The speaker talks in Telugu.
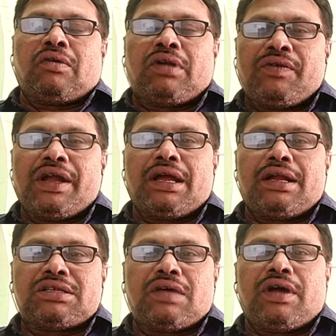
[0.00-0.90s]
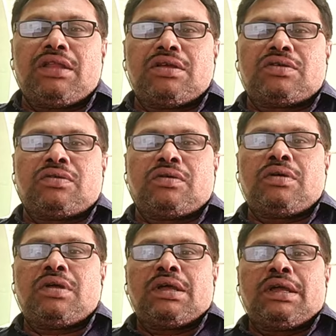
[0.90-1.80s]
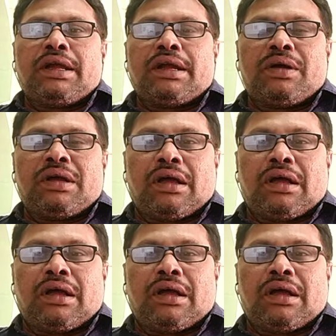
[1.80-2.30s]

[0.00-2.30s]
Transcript: కొట్టివేయడాన్ని సవాల్ చేస్తూ ఇక్కడ